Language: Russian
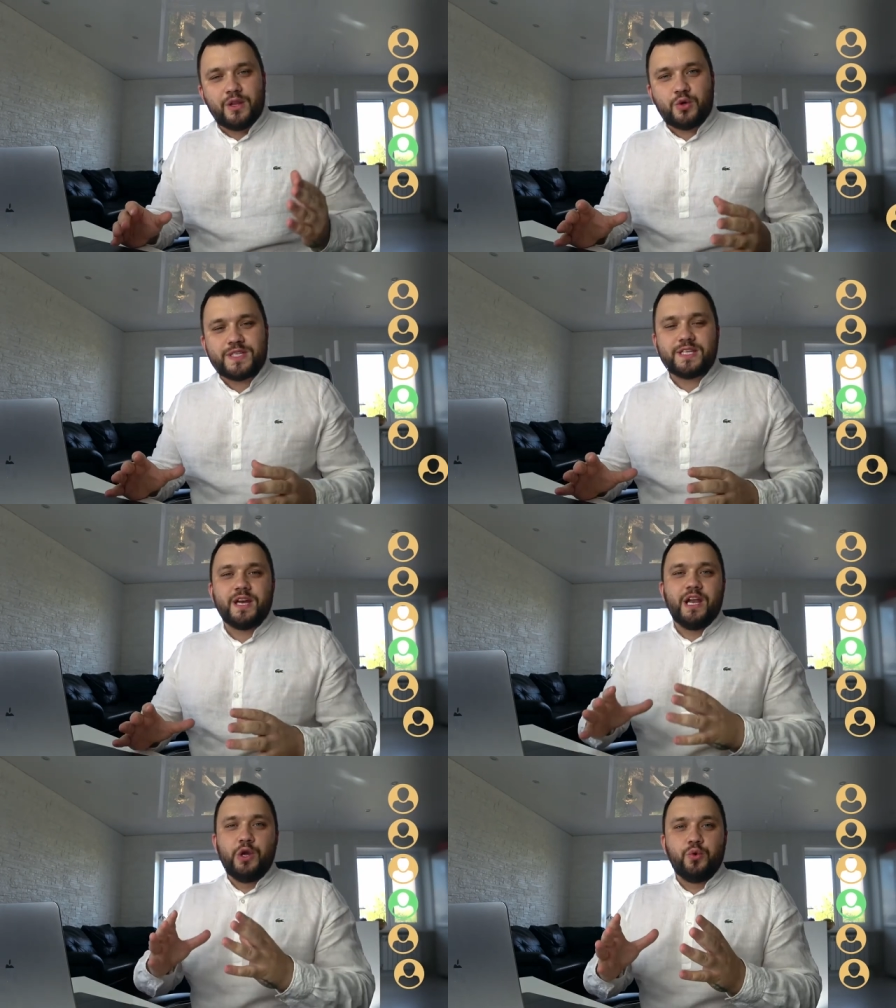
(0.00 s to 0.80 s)
То
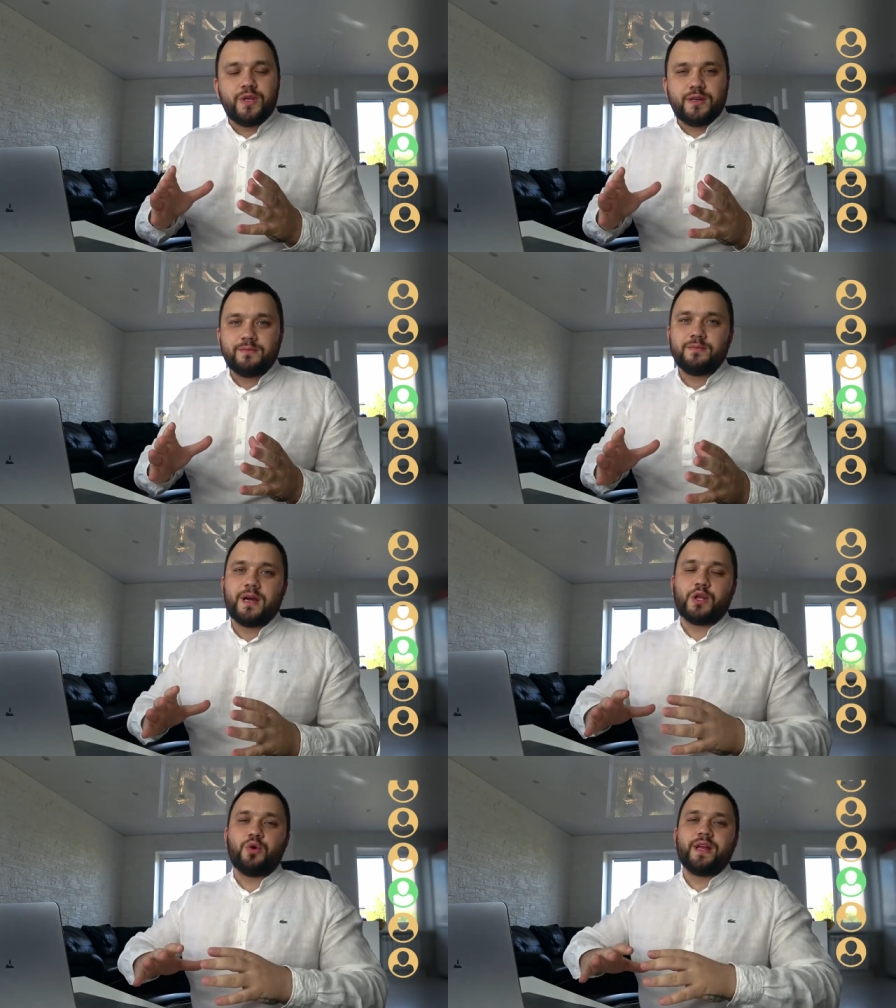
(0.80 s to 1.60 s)
есть люди,
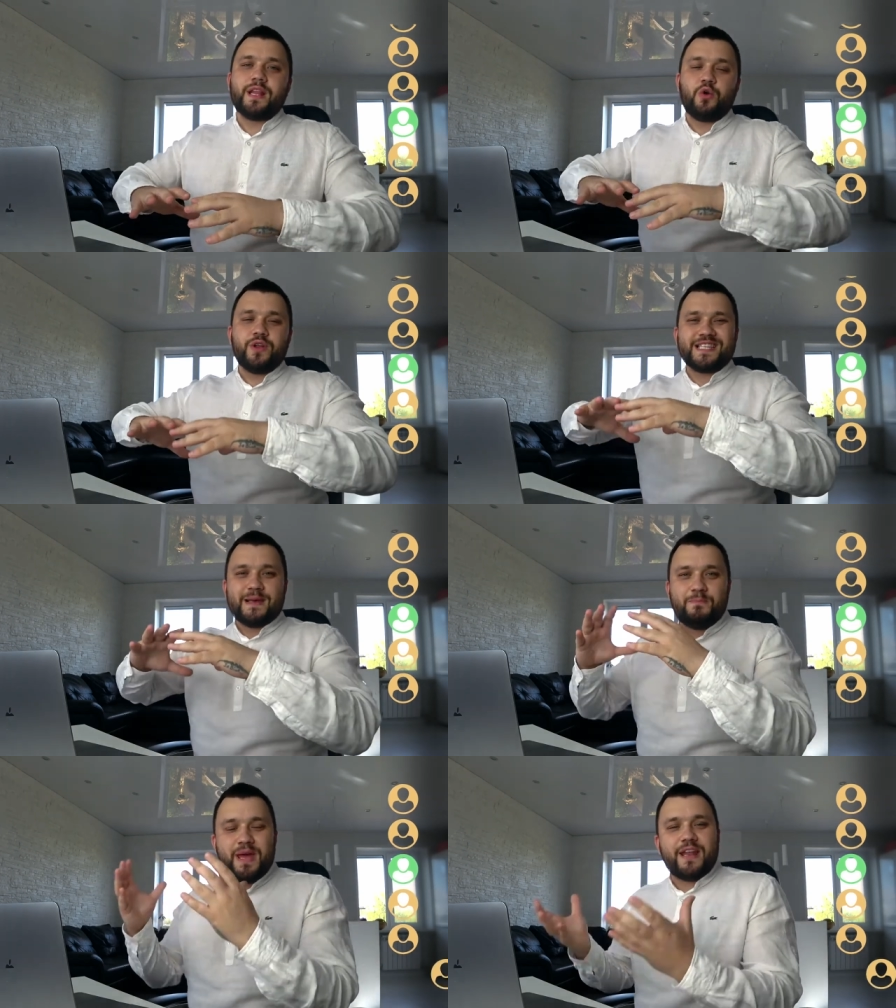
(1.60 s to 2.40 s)
которые
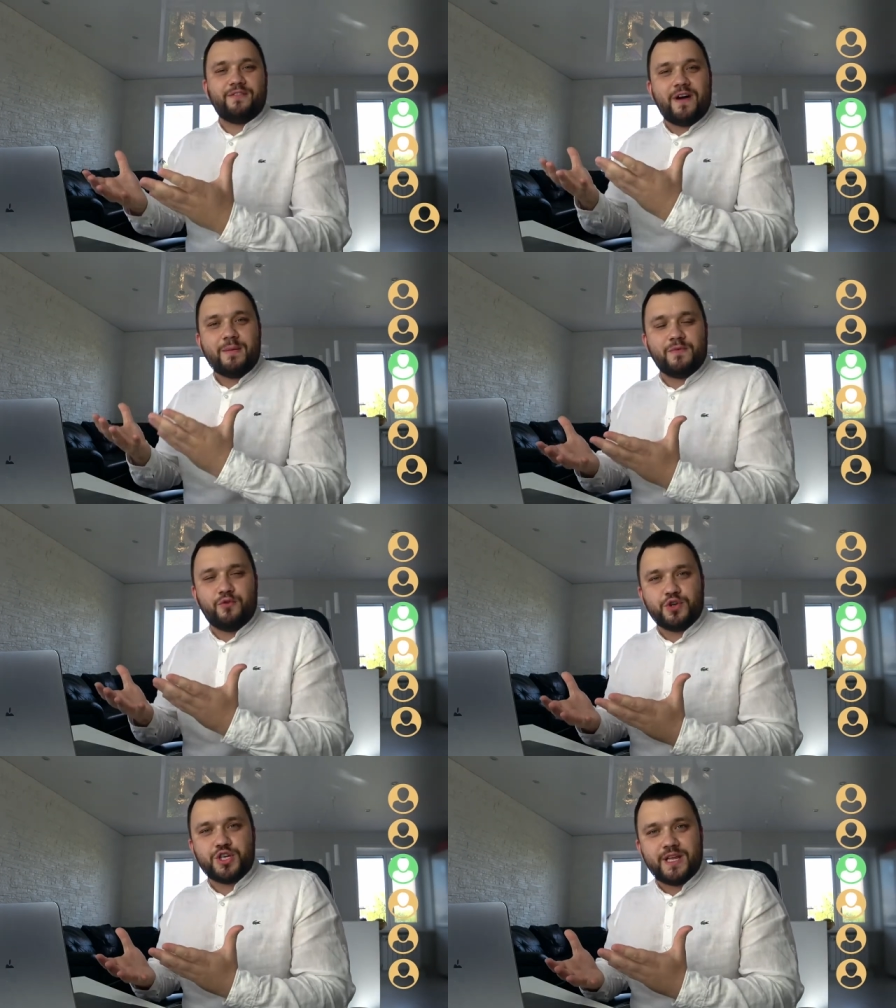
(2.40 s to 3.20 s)
находятся перед вами
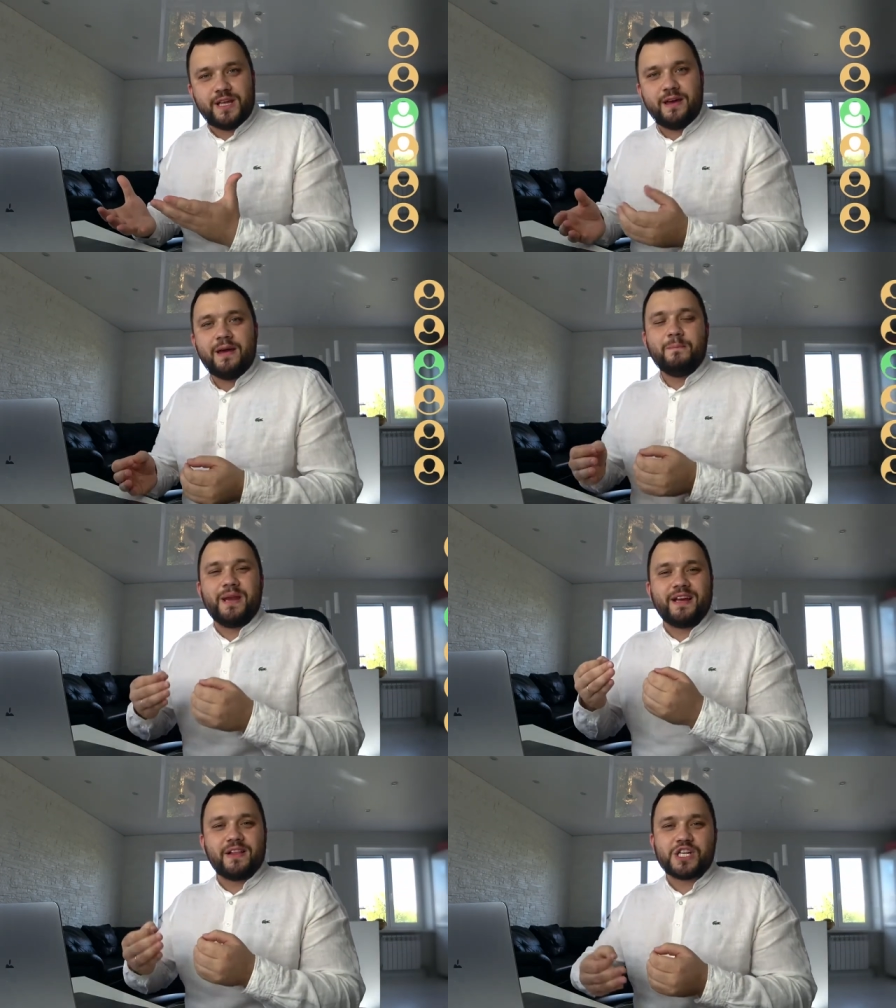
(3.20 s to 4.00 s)
в очереди,
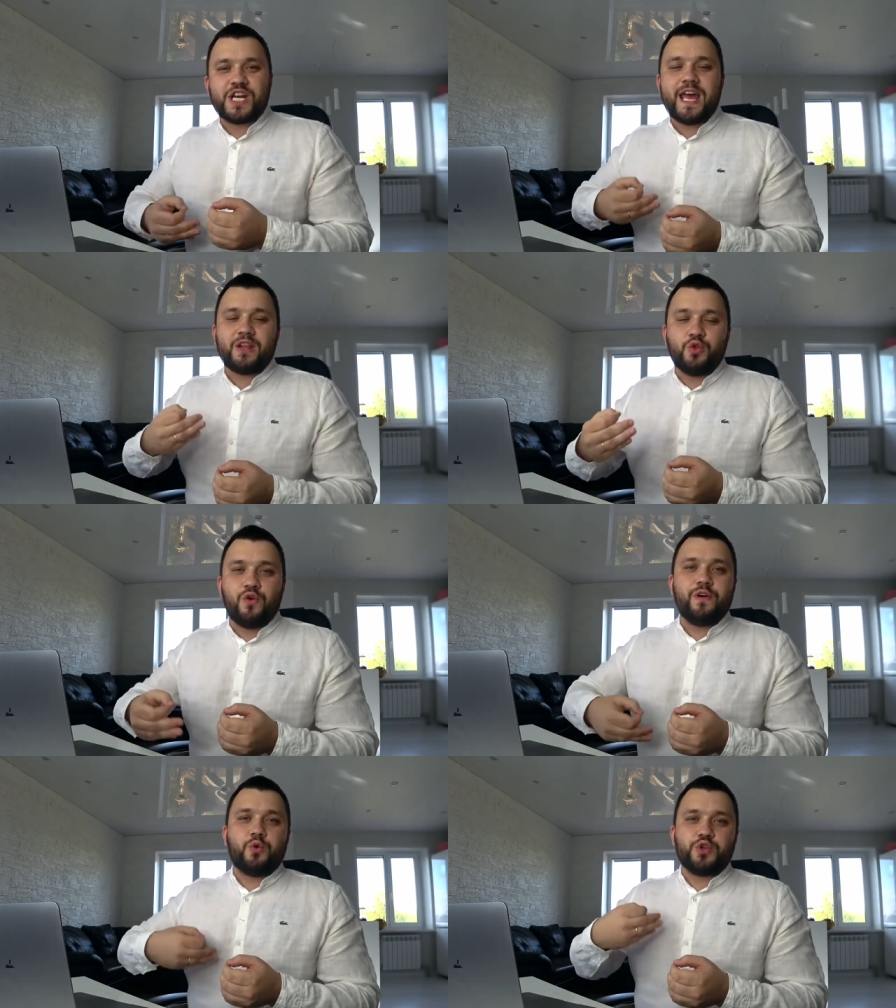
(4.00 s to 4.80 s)
приглашая
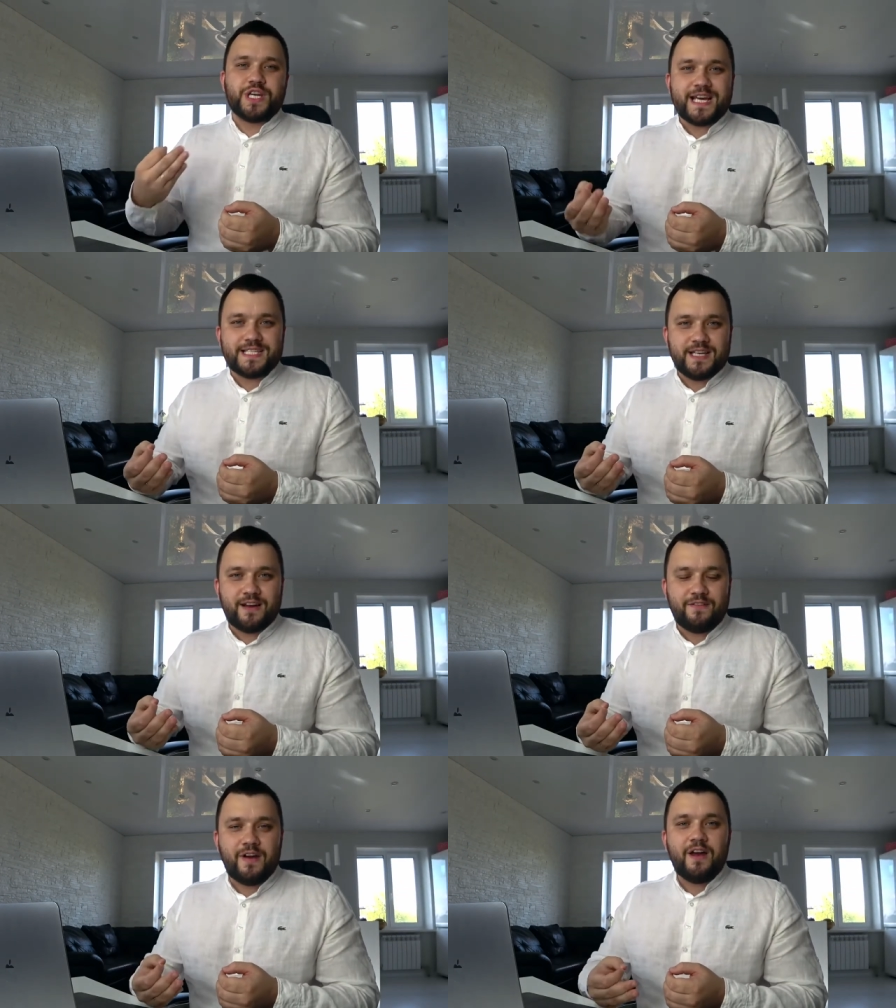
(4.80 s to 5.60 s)
новых
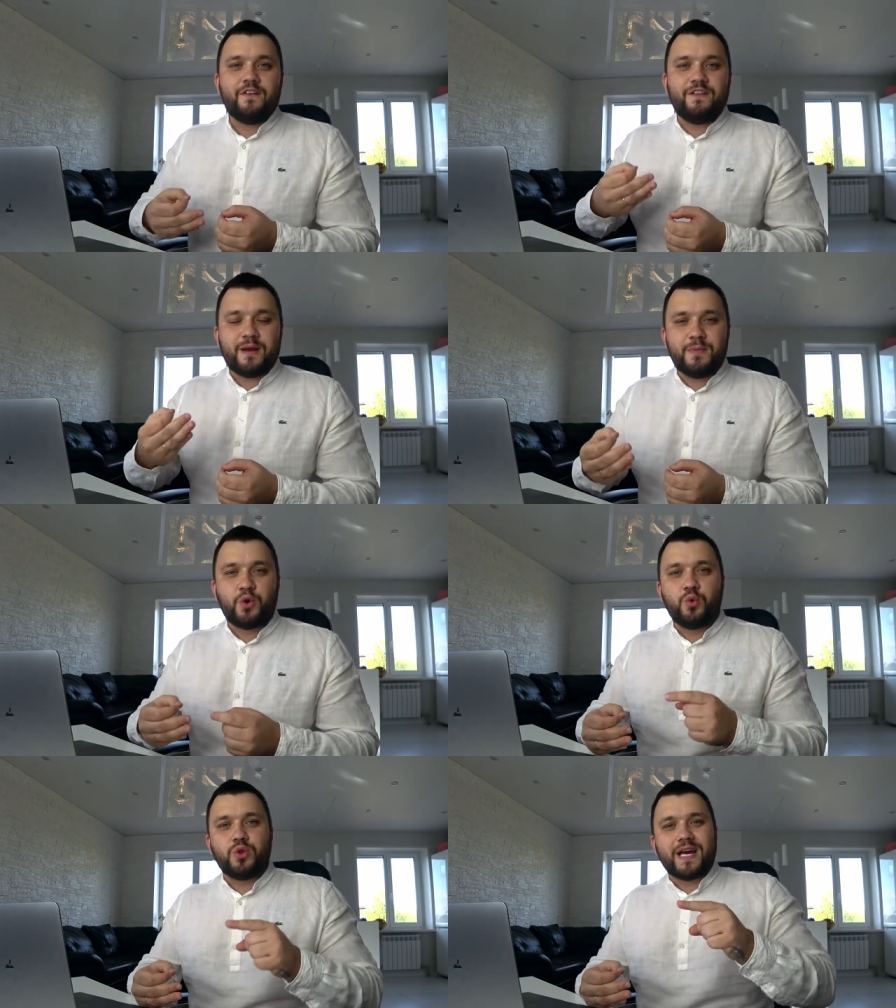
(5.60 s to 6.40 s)
участников,
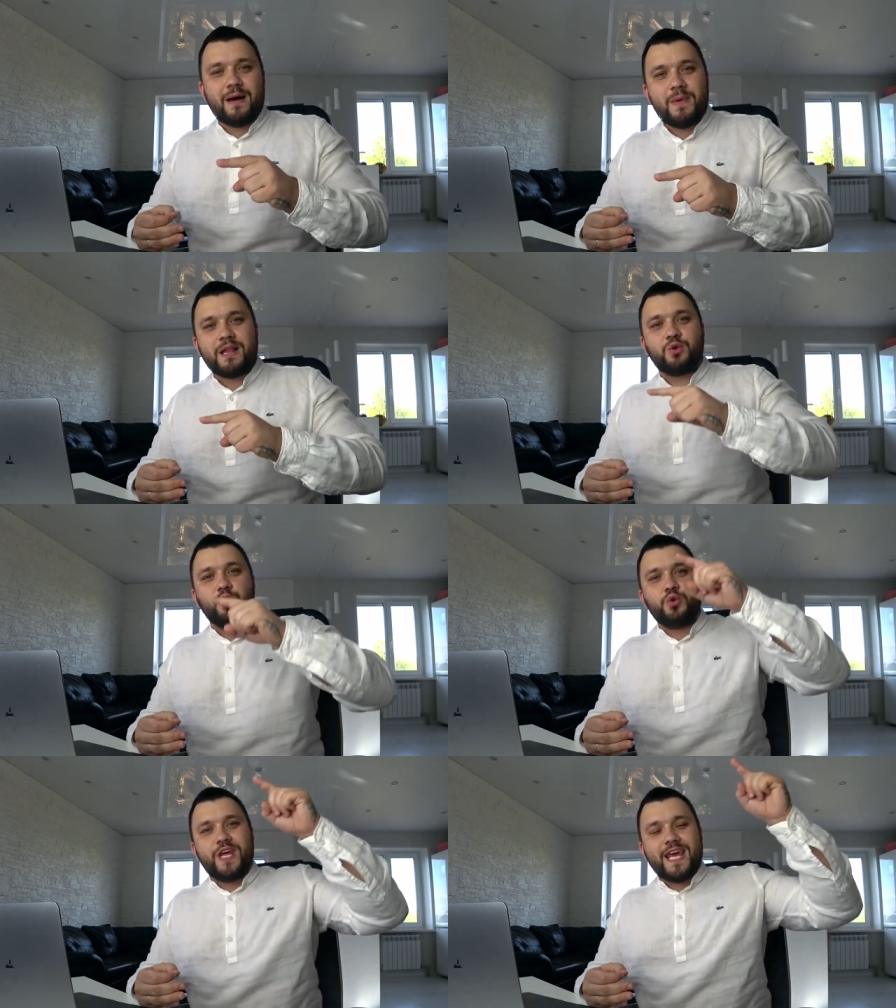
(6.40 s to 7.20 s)
формируют команду
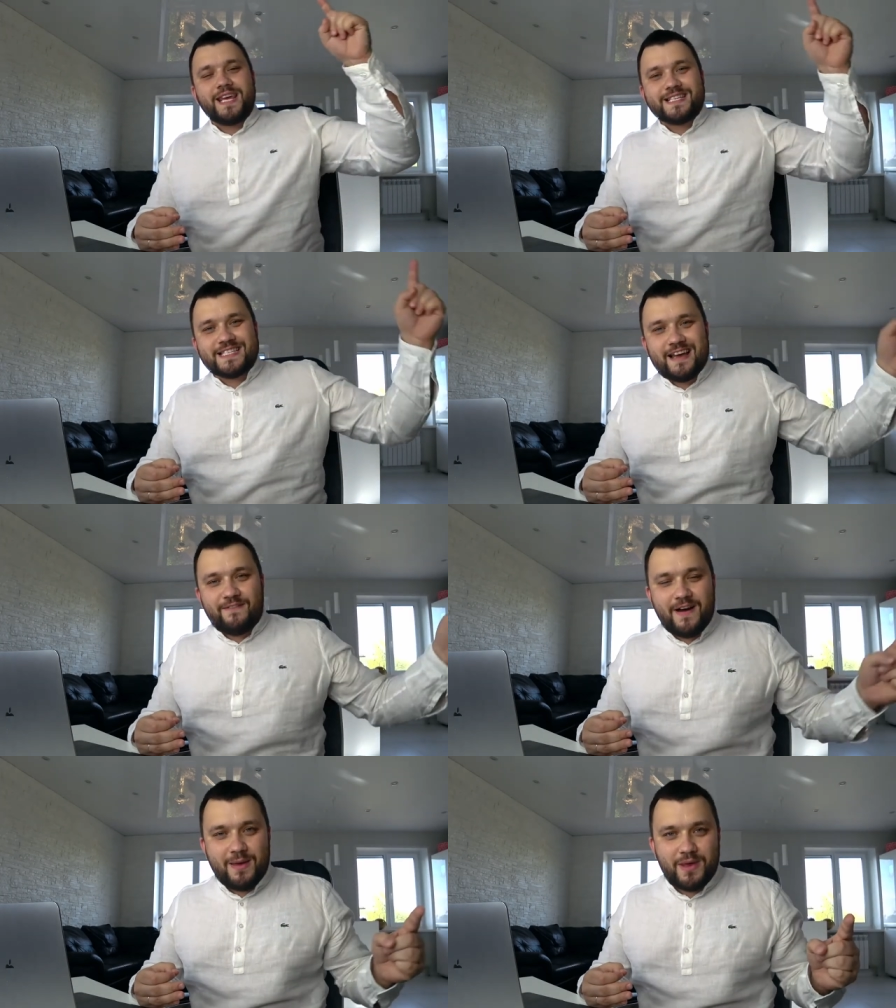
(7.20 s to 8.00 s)
людей за
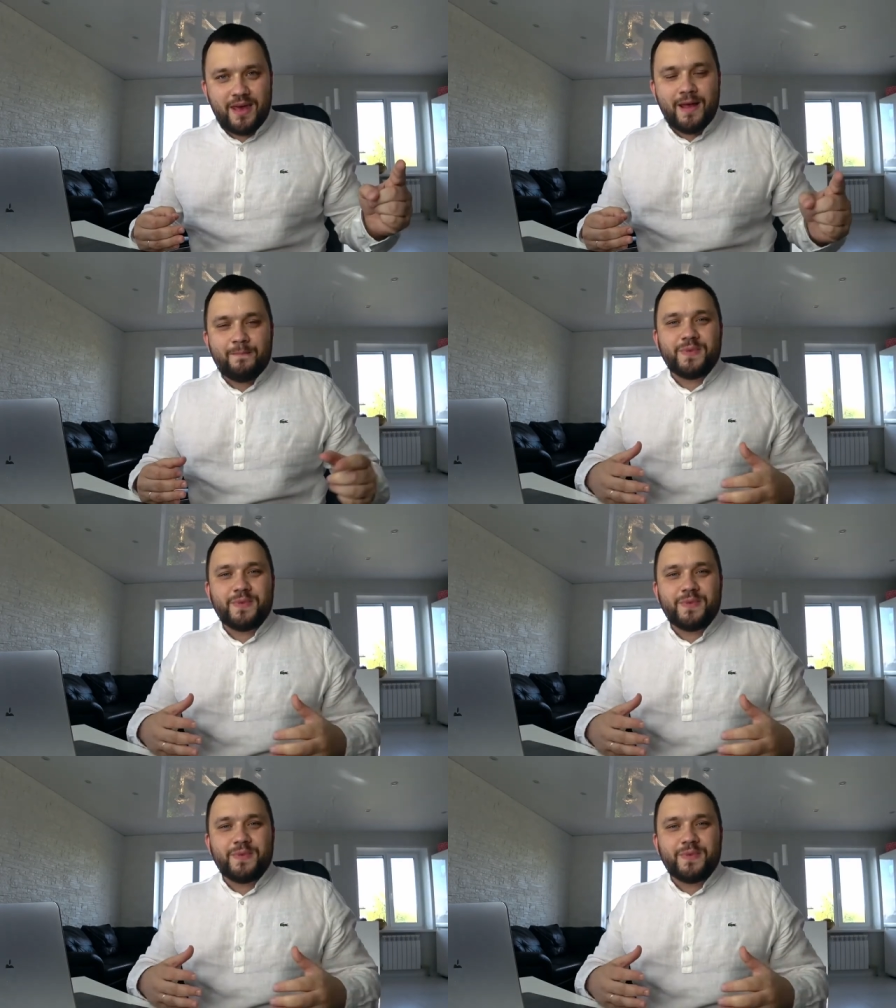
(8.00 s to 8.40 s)
вами.